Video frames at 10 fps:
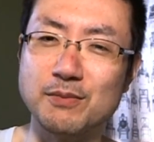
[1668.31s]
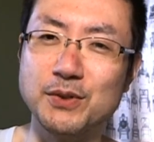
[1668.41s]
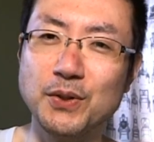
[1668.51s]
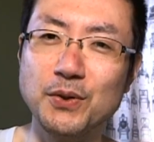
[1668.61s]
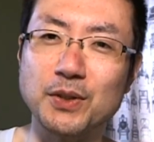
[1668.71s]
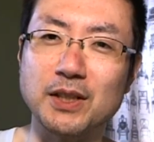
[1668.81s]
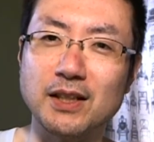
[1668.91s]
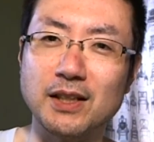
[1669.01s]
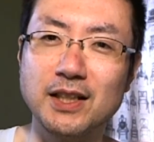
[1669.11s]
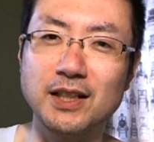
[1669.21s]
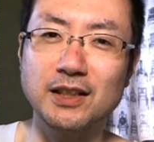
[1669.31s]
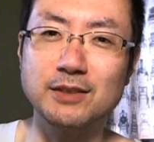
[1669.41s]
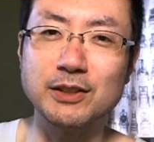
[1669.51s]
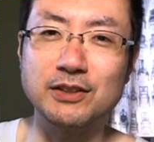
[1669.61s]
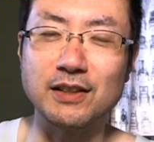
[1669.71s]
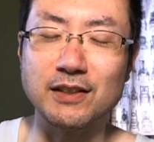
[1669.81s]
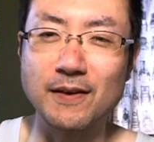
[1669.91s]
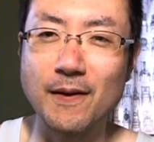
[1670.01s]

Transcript: 無教養なんで言い方がうまくないんで